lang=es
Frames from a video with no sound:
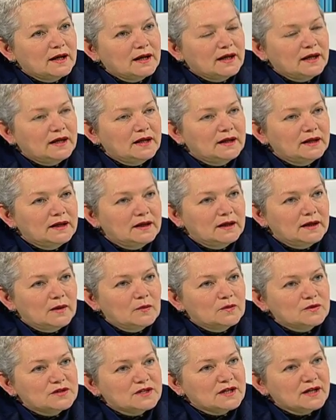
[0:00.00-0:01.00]
en la
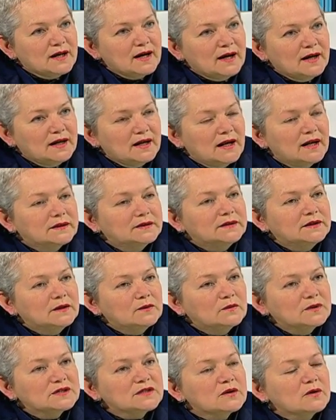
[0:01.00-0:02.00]
Boyacá, en la
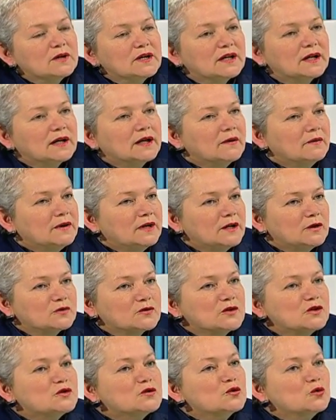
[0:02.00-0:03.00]
antigua Escuela de
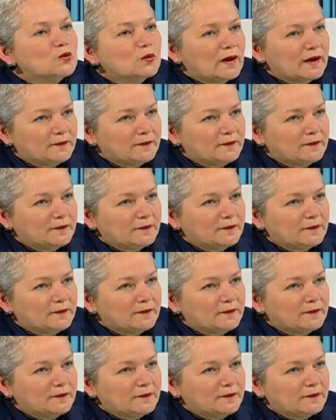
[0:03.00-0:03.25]
Carabineros en Suba.